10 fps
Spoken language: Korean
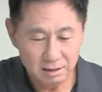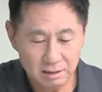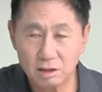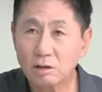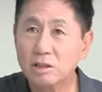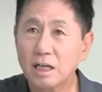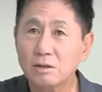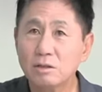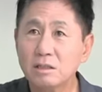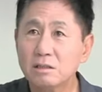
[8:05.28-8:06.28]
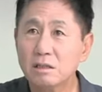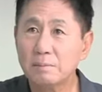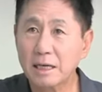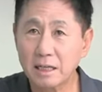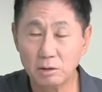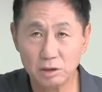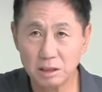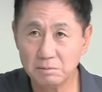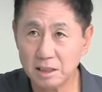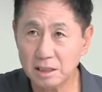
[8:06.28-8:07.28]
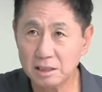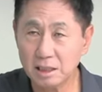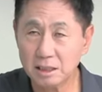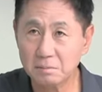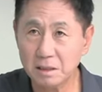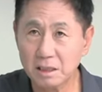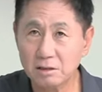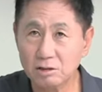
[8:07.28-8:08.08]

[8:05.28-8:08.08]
경찰 우리 저 백해룡 팀장 있지 않습니까?